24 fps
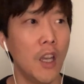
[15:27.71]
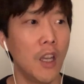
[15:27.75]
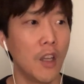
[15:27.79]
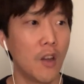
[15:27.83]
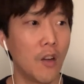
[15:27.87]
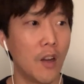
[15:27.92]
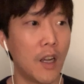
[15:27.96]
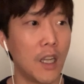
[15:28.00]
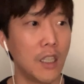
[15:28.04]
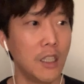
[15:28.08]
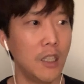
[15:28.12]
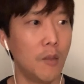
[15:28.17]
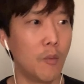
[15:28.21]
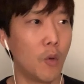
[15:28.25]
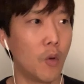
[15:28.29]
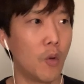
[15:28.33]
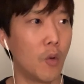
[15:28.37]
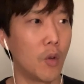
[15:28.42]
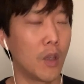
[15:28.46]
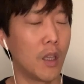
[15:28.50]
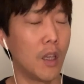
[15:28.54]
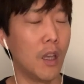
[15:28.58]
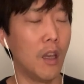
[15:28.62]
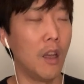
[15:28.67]
여러 가지 뭐
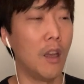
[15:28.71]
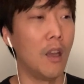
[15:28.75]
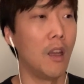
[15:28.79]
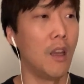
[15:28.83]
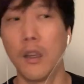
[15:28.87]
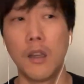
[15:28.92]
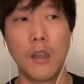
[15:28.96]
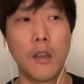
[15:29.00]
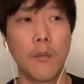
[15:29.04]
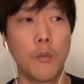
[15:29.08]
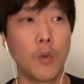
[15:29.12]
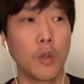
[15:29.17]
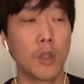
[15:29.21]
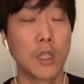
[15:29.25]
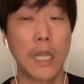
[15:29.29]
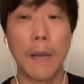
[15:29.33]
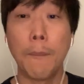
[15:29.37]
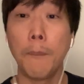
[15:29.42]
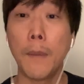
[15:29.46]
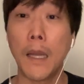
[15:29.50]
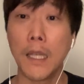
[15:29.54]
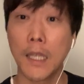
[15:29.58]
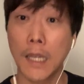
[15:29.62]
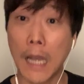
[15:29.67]
이렇게 뭐
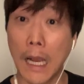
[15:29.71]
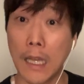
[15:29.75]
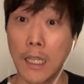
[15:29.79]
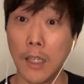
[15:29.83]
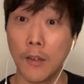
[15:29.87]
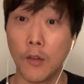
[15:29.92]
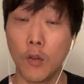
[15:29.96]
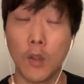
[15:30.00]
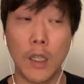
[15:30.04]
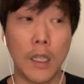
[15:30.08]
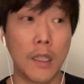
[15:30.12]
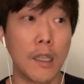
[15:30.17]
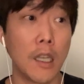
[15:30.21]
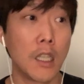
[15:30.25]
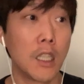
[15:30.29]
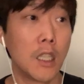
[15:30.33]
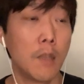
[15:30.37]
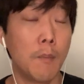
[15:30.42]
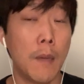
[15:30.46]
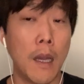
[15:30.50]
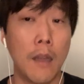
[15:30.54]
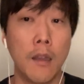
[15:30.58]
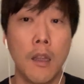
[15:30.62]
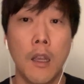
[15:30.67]
찬반이 갈릴 수도
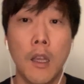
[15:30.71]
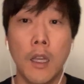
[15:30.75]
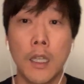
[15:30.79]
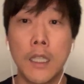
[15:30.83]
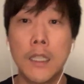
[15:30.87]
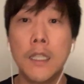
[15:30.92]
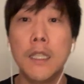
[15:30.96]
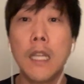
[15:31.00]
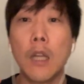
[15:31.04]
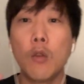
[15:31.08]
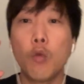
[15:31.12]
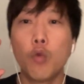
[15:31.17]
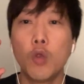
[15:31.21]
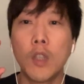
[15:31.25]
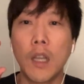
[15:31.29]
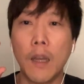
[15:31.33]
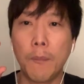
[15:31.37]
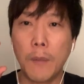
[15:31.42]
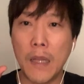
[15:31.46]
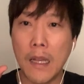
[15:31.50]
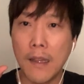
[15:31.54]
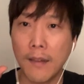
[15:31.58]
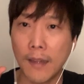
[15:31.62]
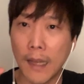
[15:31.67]
있겠지만 그래도 우리가
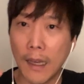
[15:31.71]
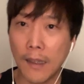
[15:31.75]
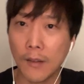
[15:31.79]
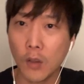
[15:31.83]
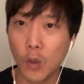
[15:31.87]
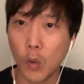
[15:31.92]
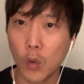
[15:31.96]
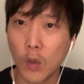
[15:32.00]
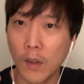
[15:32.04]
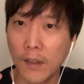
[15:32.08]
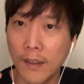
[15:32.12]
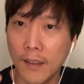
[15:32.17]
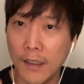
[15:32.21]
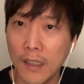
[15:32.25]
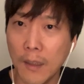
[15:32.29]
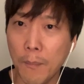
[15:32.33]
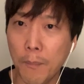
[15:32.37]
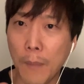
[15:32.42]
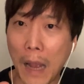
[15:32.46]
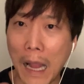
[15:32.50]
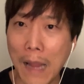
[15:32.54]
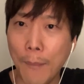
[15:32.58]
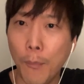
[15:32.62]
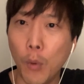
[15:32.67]
일상적으로 쓰는
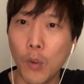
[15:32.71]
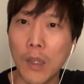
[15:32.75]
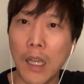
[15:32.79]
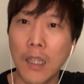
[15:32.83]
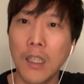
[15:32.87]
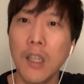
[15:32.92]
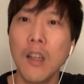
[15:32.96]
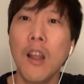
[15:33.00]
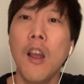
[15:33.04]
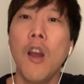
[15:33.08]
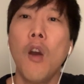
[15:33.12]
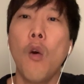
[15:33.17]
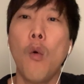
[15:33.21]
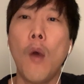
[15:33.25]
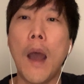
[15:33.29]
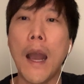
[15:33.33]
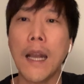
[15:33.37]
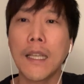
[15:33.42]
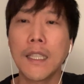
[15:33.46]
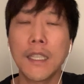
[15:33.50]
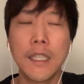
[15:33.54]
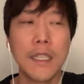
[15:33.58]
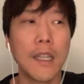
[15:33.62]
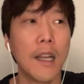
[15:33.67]
말보다는
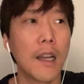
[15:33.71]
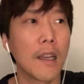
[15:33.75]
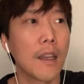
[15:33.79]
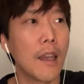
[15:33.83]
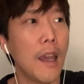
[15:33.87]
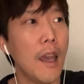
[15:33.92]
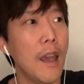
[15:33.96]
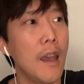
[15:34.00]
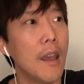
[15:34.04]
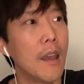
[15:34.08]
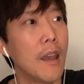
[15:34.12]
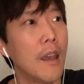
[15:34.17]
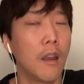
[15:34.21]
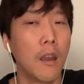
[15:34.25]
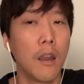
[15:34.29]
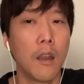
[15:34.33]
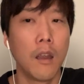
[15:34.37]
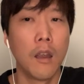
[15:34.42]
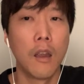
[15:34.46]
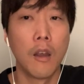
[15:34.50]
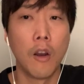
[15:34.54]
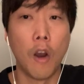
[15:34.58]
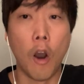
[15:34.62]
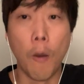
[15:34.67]
확실하게
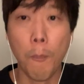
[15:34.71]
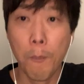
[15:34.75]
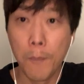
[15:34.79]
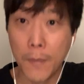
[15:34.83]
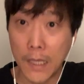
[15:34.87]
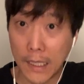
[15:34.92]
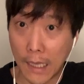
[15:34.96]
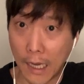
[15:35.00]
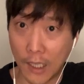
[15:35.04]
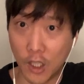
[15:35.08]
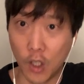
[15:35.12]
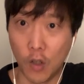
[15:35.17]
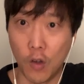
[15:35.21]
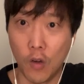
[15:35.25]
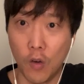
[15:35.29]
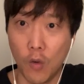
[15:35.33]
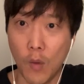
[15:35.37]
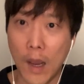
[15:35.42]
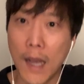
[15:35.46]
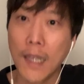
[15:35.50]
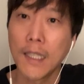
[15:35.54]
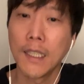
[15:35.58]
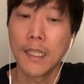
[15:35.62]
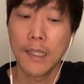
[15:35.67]
엄밀하죠.
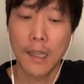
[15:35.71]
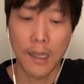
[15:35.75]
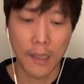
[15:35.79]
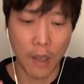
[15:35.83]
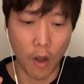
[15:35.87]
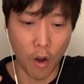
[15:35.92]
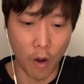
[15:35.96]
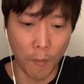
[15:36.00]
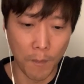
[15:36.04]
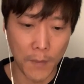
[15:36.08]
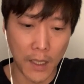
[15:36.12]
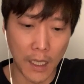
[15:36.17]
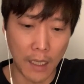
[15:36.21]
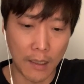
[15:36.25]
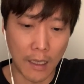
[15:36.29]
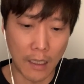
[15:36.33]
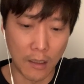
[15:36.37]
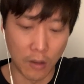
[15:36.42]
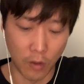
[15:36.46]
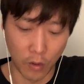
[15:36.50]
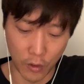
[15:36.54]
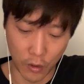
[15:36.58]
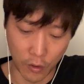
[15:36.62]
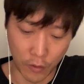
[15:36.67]
확실하게
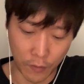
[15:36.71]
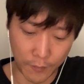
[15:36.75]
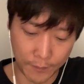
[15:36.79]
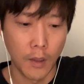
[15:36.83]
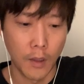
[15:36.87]
엄밀하다는 거죠.